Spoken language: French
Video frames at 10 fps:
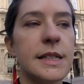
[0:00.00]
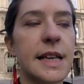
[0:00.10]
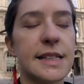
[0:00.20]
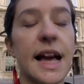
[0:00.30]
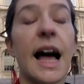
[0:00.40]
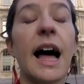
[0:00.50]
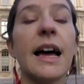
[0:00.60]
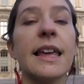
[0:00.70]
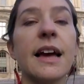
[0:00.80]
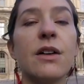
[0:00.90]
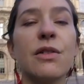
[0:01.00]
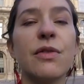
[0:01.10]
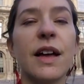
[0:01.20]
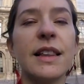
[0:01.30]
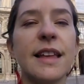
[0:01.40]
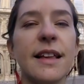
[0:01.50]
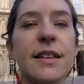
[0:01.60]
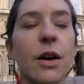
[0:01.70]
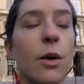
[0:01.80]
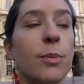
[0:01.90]
ça sert à rien en fait
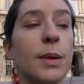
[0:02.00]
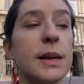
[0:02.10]
d'être